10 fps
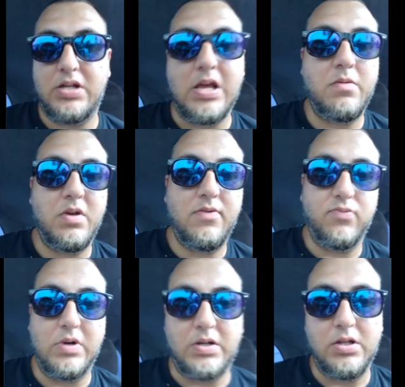Chevy
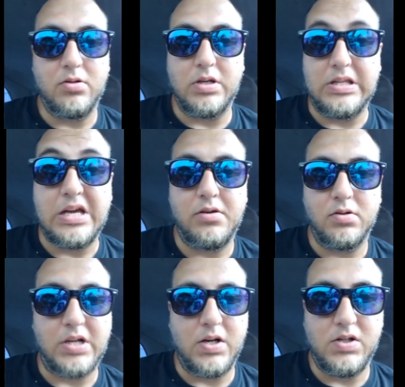fulanito de tal
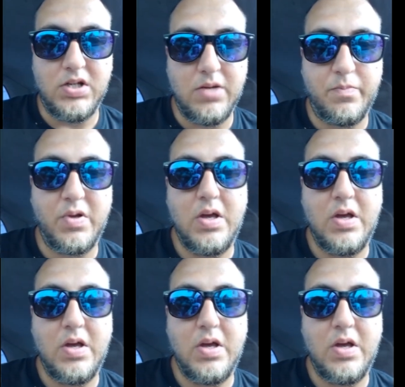no traen chip,